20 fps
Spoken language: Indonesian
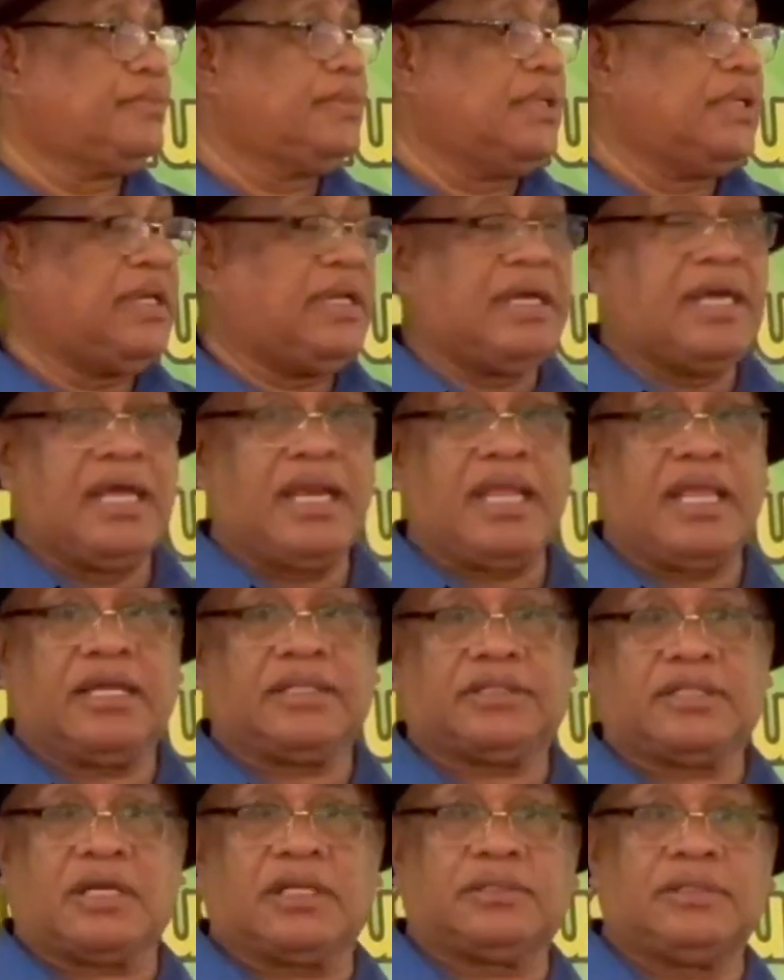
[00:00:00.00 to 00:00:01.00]
Di
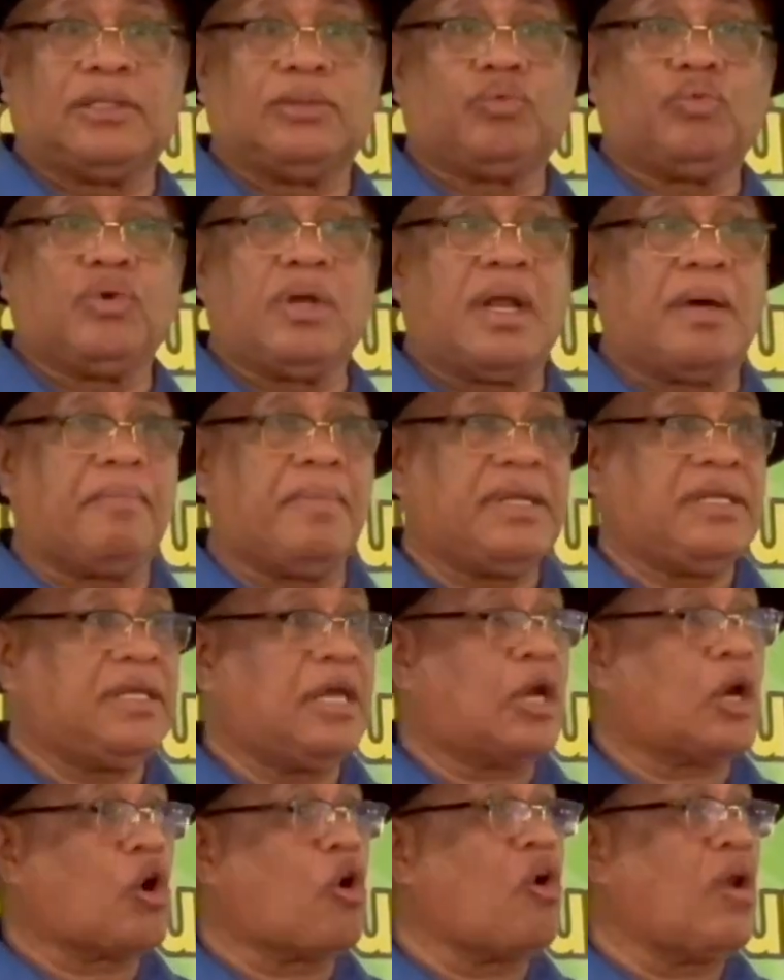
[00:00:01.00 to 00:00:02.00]
gereja tertentu
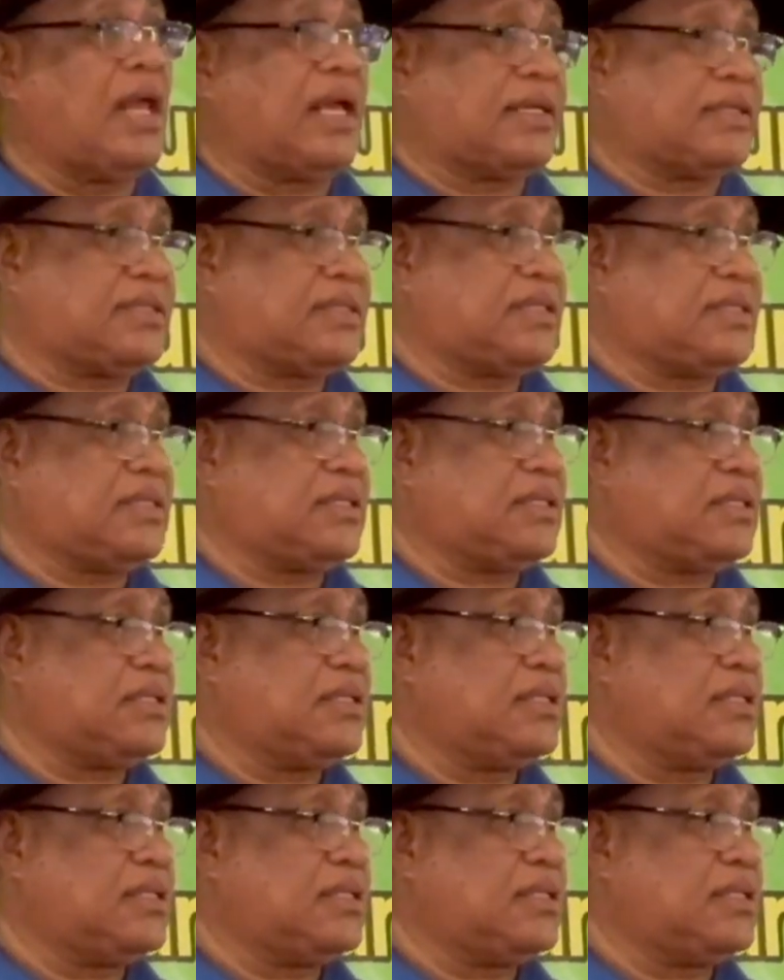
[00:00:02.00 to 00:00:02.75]
namanya Rolex.